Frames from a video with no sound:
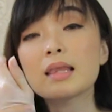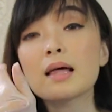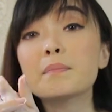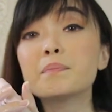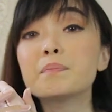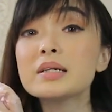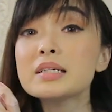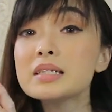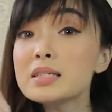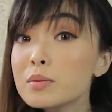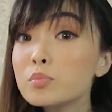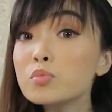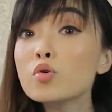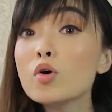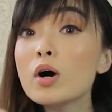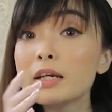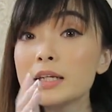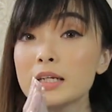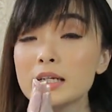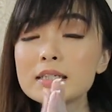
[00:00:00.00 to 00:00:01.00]
tapi
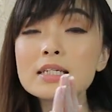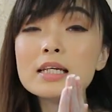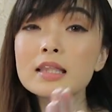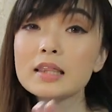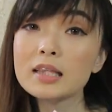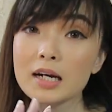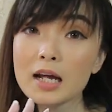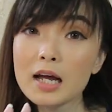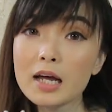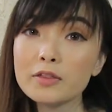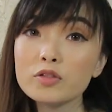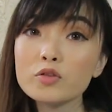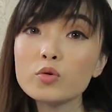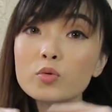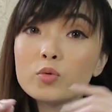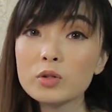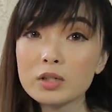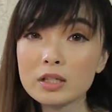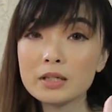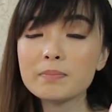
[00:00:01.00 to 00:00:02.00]
semuanya sih tergantung
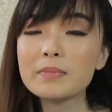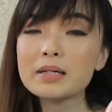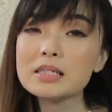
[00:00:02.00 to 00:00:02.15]
kulit